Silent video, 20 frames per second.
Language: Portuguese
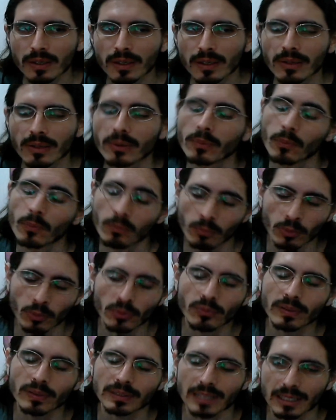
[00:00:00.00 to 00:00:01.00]
É um
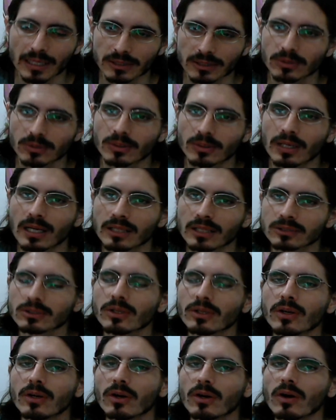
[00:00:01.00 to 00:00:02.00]
mundo fantástico, no caso.
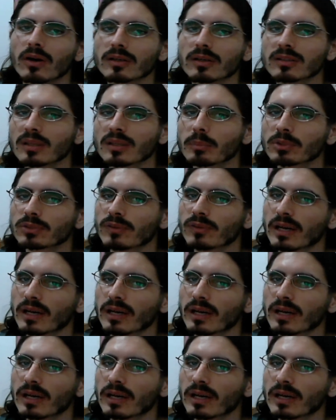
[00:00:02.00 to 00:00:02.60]
Onde temos